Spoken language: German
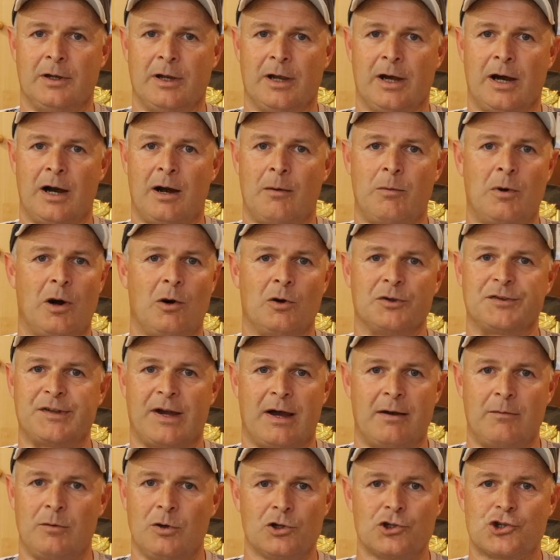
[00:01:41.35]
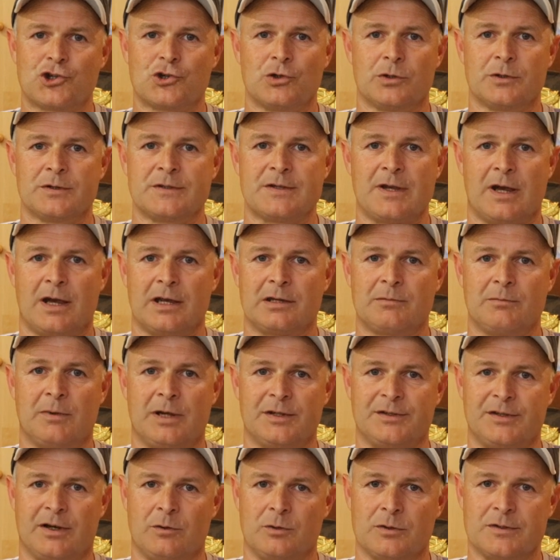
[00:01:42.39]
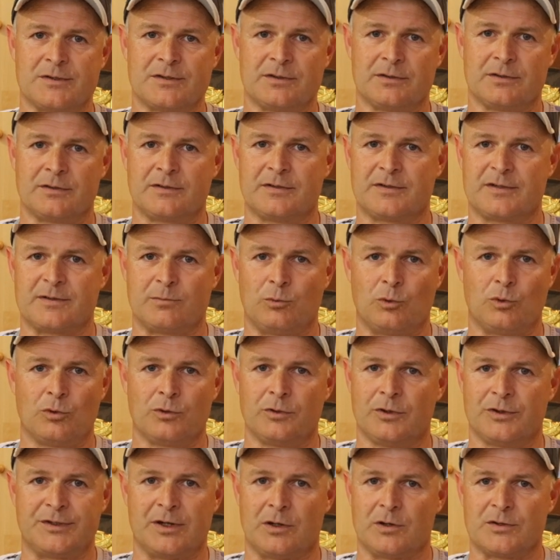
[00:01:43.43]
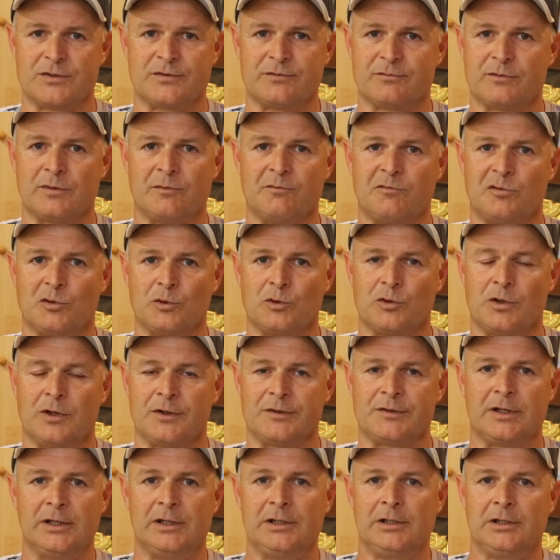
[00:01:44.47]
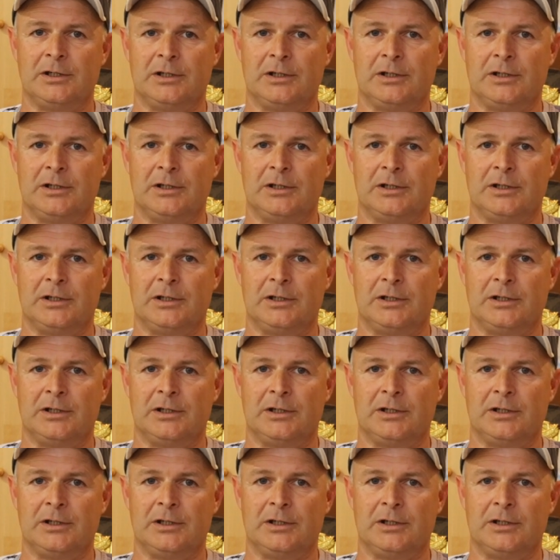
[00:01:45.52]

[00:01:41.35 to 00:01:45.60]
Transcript: Ja, aber auch da waren es schon, sage ich mal, 1200, 1500.